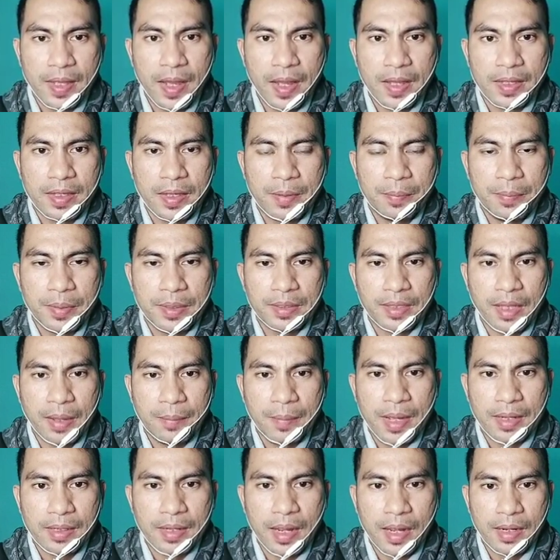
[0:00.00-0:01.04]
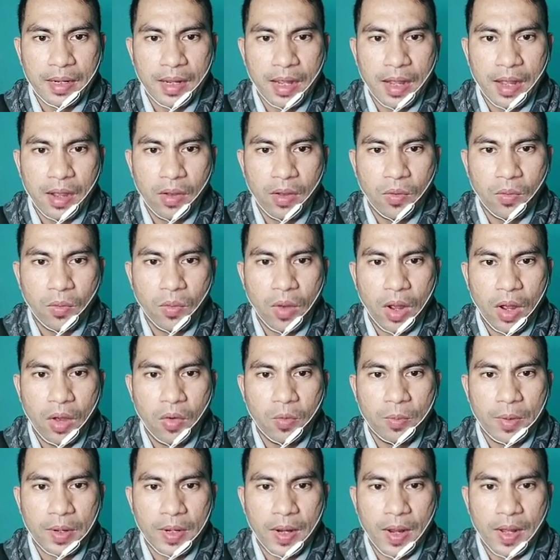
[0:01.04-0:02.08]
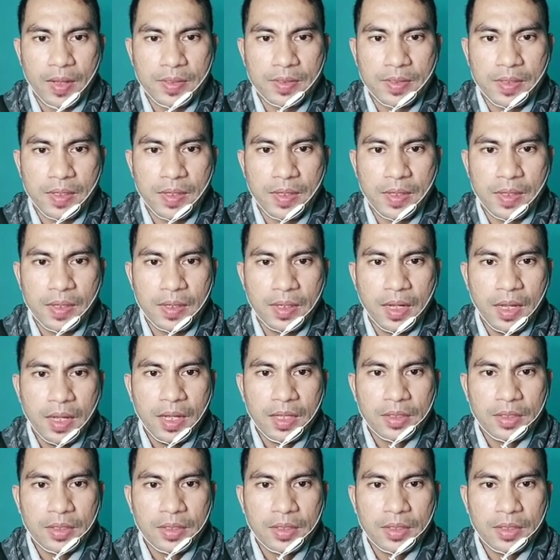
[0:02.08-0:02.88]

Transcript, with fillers: Ya yang pertama kakak wow berhasil